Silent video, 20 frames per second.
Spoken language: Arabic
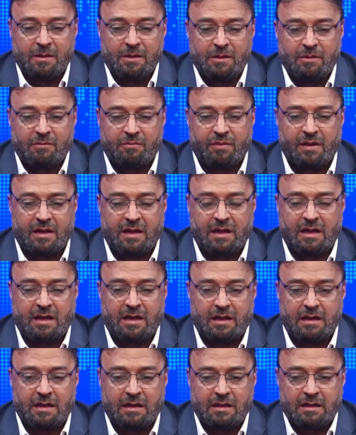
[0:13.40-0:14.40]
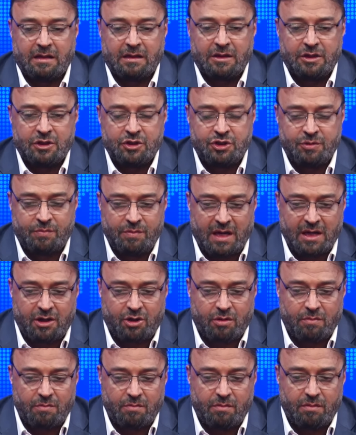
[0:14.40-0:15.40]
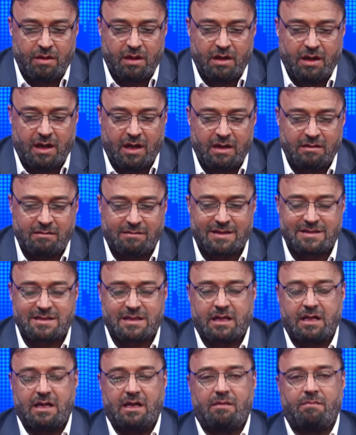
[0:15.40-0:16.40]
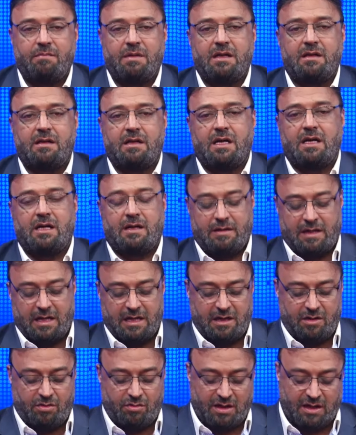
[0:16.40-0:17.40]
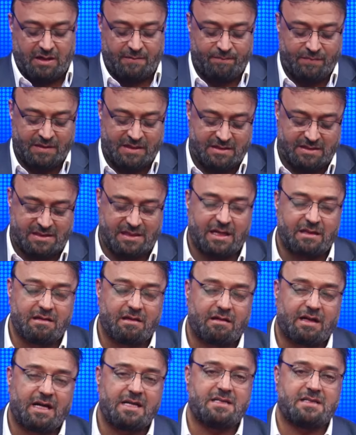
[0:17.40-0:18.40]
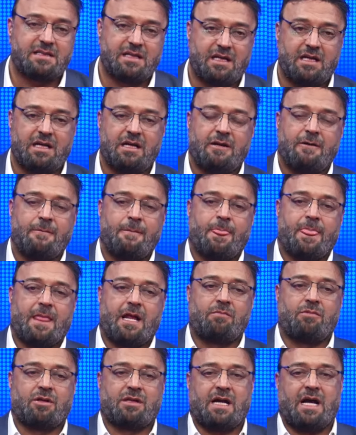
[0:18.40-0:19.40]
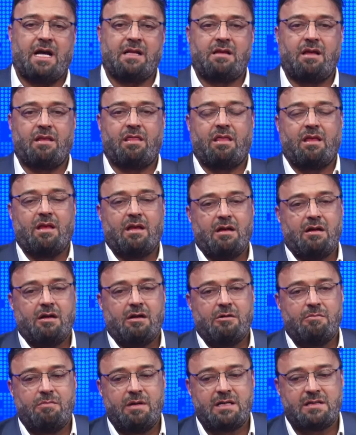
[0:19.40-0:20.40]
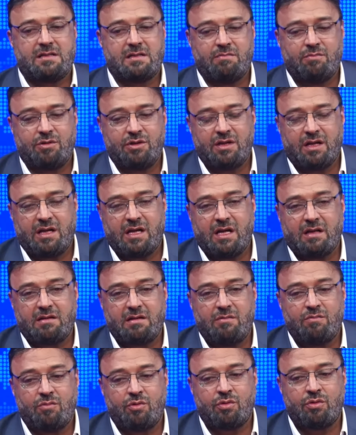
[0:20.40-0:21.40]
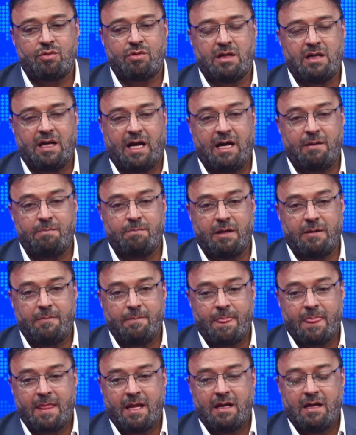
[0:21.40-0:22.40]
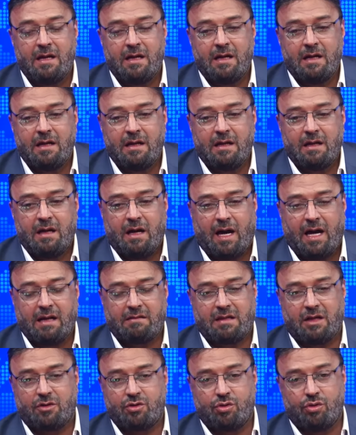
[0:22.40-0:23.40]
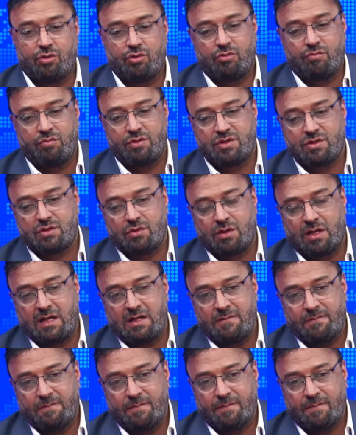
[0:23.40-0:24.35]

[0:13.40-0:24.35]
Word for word: فجبنا لكم الآن تصريح من اللواء زياد القيسي المتحدث باسم مديرية المرور العامة حتى تكونون بالصورة